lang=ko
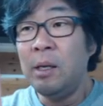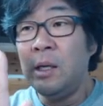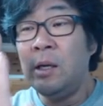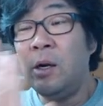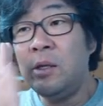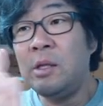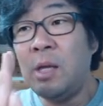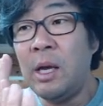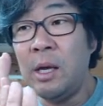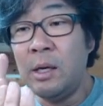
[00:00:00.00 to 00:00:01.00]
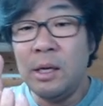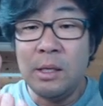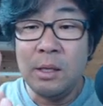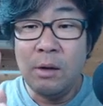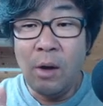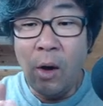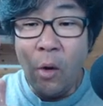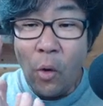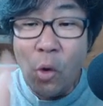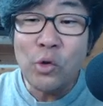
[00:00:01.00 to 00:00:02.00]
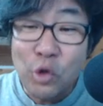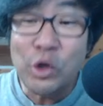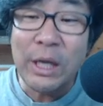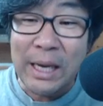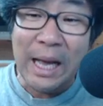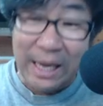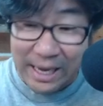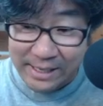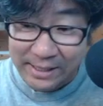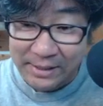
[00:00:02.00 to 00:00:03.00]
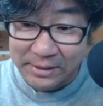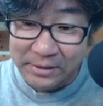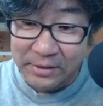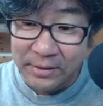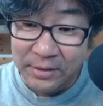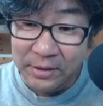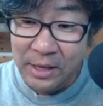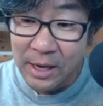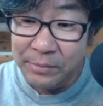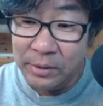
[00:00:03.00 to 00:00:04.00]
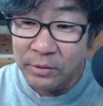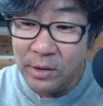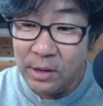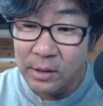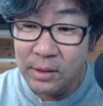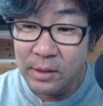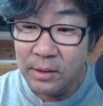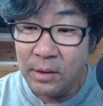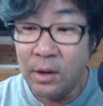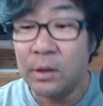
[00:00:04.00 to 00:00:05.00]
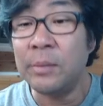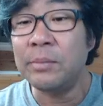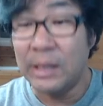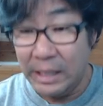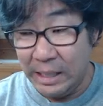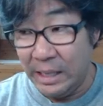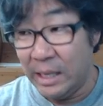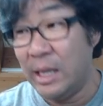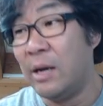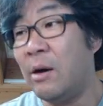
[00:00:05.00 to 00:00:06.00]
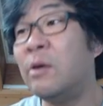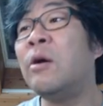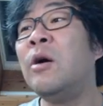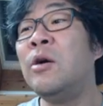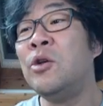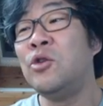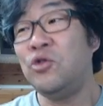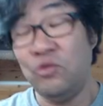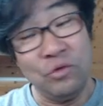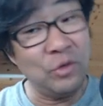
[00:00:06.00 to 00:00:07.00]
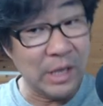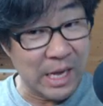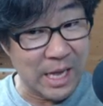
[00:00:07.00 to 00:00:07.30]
이런 디테일은 호주니까 가능한 거죠. 대한민국은 어렵다. 얼어 죽는다.